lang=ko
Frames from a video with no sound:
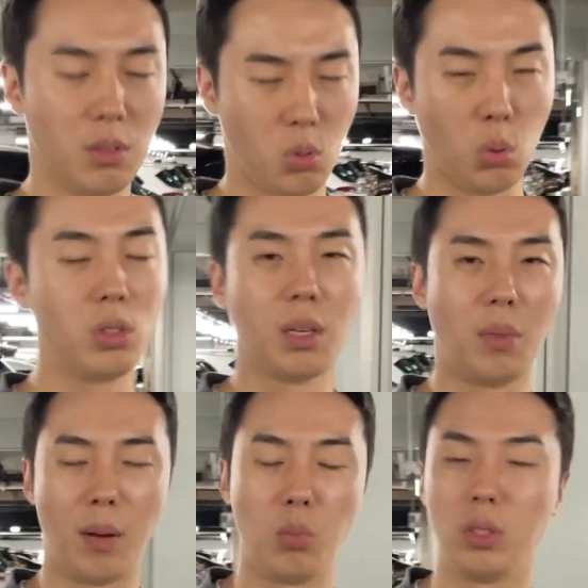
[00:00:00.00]
좋은 차못
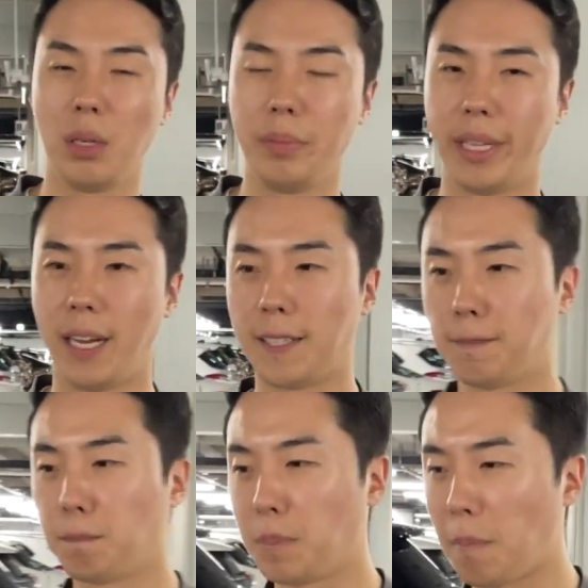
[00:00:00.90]
삽니다
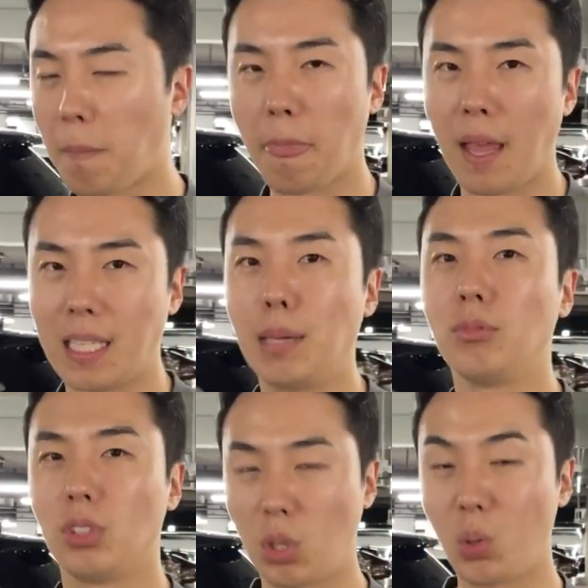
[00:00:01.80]
자
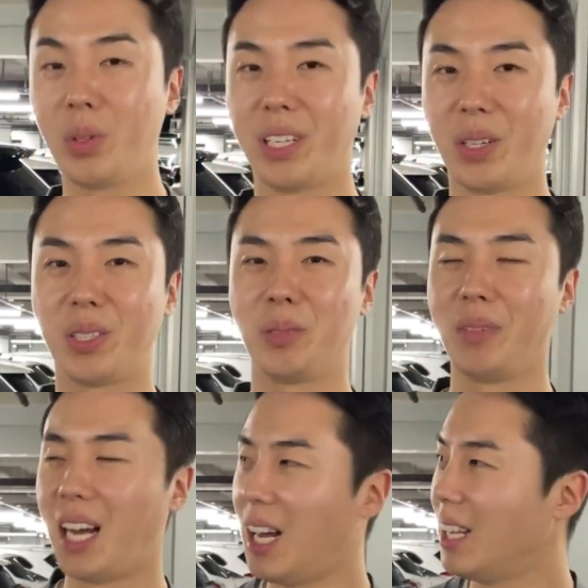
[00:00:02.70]
아무튼 서론이
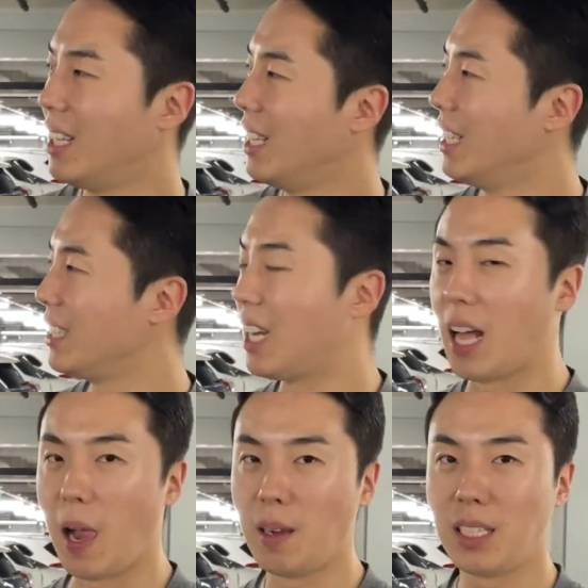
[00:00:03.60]
길었습니다 자
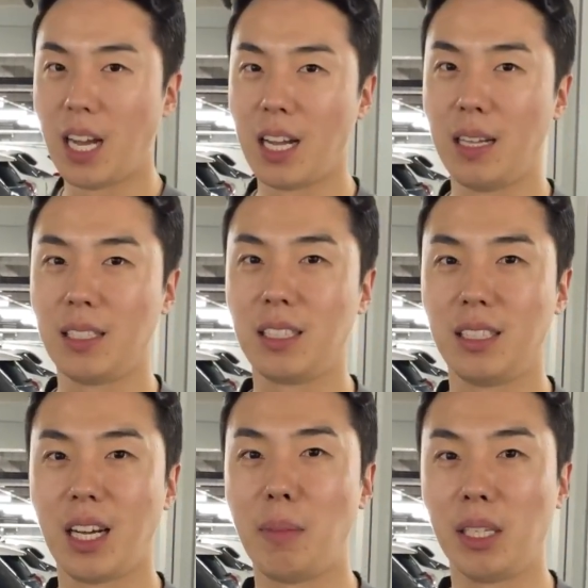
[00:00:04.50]
제가 아까
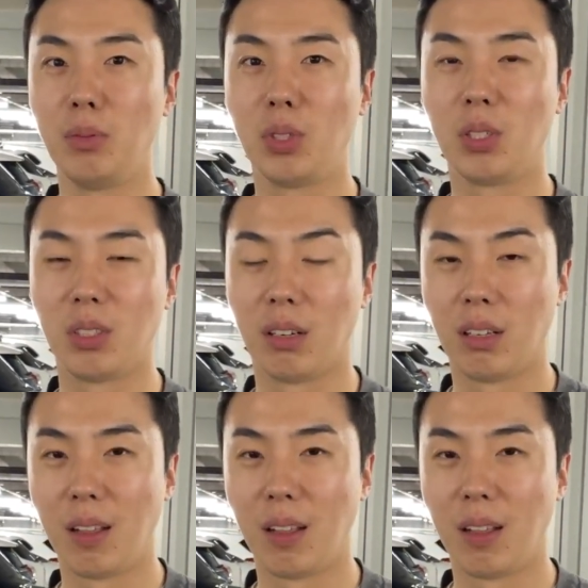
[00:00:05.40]
잠깐 말씀드렸죠